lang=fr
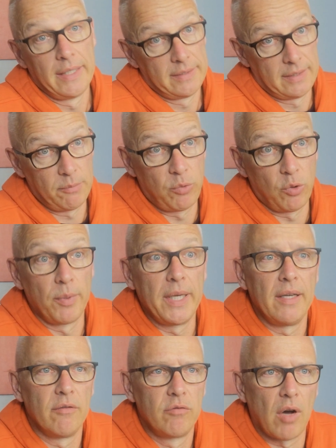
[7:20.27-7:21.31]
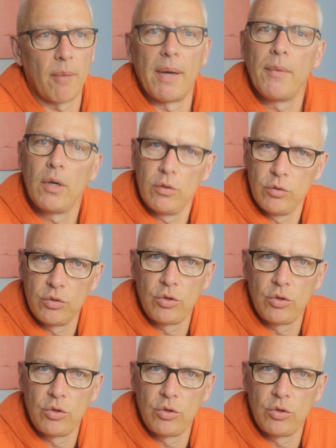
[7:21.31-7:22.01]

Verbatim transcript: c'est de plomber, voire même de